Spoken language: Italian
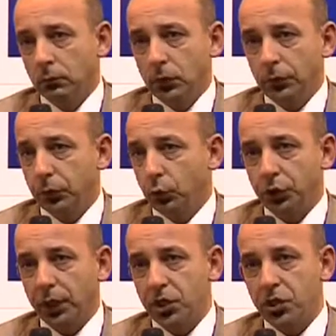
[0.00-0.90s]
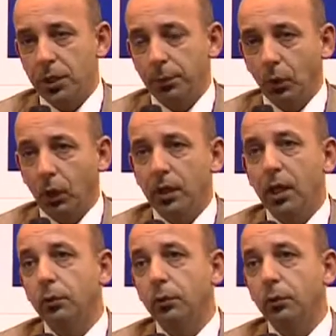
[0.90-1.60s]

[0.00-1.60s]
di fiducia reciproca, di,